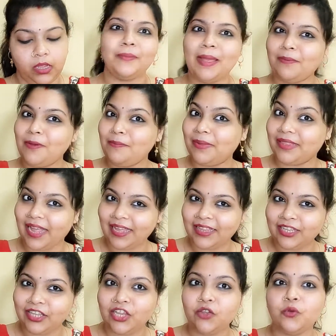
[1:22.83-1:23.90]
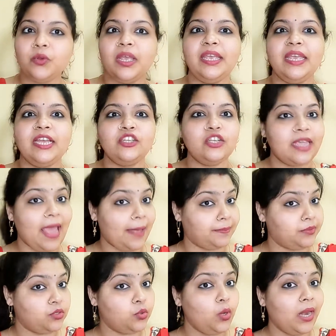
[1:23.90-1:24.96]
मैं आपको बता देती हूँ कि ये जो
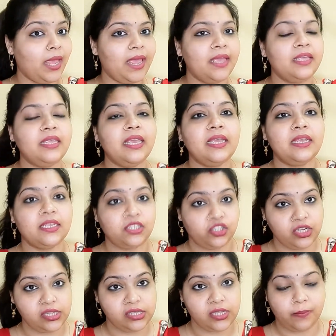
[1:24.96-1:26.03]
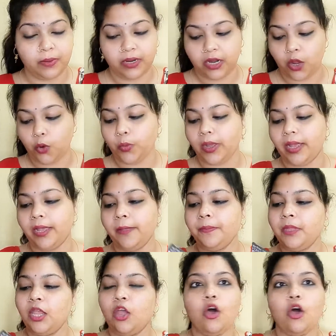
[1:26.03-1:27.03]
कैप्सूल है ये किस चीज़ से बना हुआ है